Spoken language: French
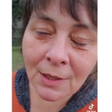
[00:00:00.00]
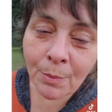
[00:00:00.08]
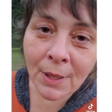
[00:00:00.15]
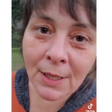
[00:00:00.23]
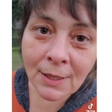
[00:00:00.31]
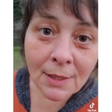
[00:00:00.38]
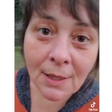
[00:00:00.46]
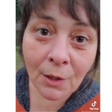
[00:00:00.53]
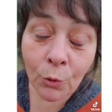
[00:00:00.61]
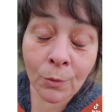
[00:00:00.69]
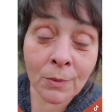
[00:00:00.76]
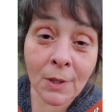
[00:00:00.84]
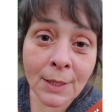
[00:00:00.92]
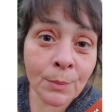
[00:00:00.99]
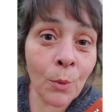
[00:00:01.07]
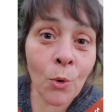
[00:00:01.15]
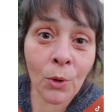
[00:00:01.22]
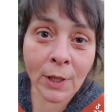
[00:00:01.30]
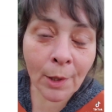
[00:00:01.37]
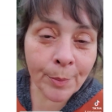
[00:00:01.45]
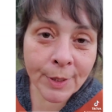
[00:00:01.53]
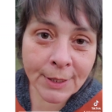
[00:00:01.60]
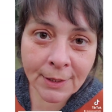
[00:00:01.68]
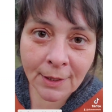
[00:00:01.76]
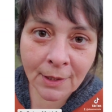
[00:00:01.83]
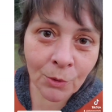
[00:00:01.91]
dit pas les mots
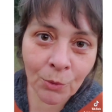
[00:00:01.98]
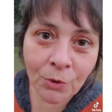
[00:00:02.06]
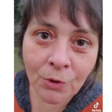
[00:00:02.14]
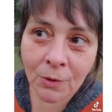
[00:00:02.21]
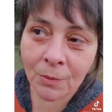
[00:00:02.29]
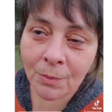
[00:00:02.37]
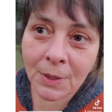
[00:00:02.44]
capacités inconscientes,